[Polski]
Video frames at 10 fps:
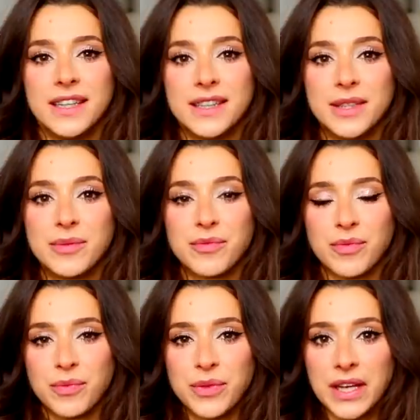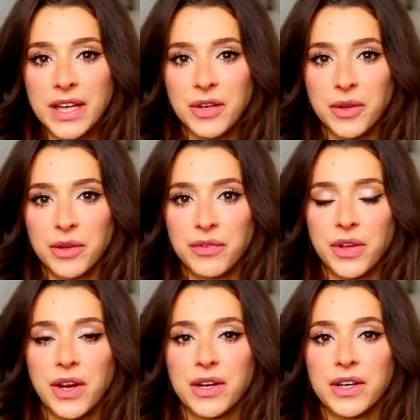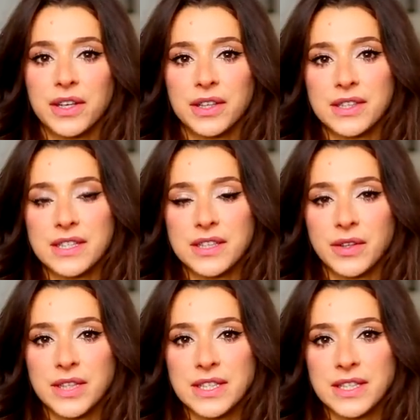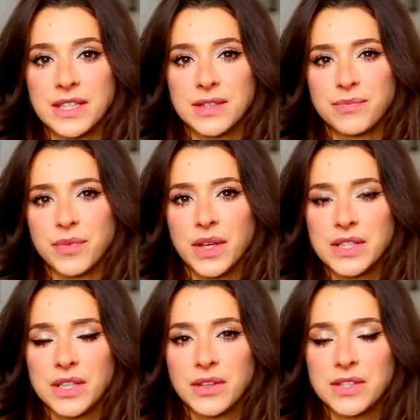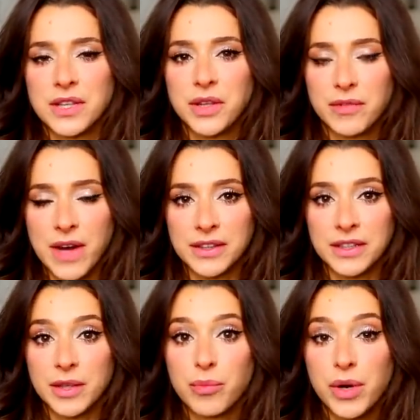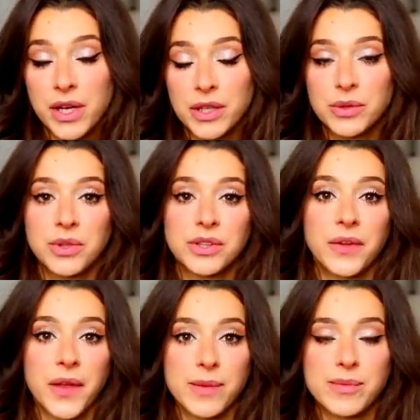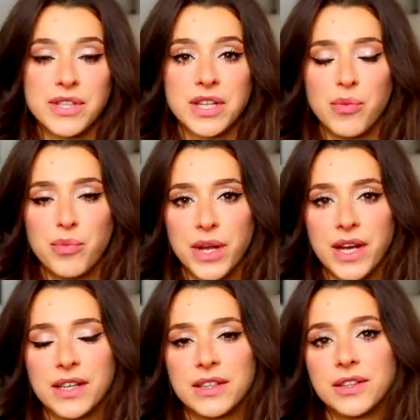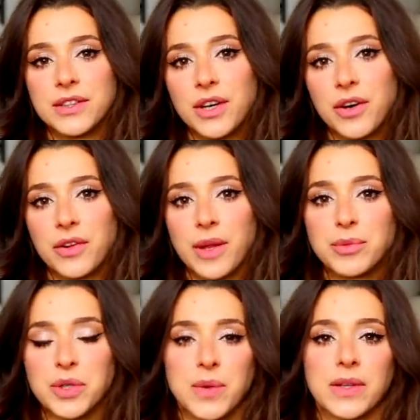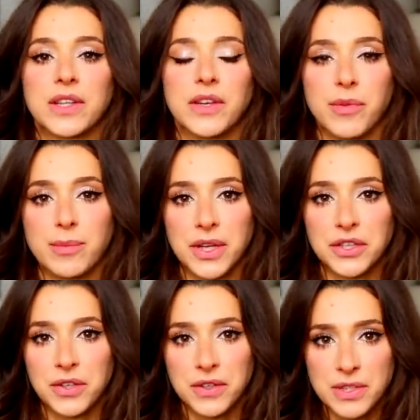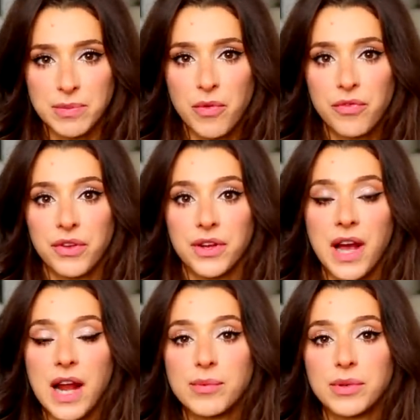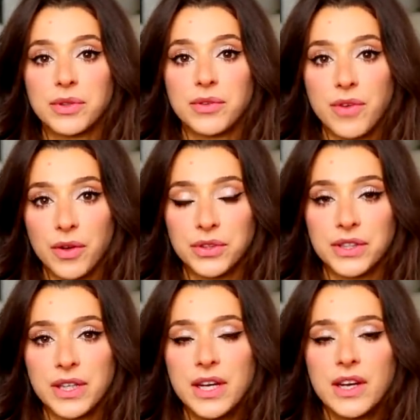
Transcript: E, Taki chlorofil e, to jest e, skoncentrowany płyn, który dodajemy sobie do na przykład, nie wiem, naszego smoothie albo do wody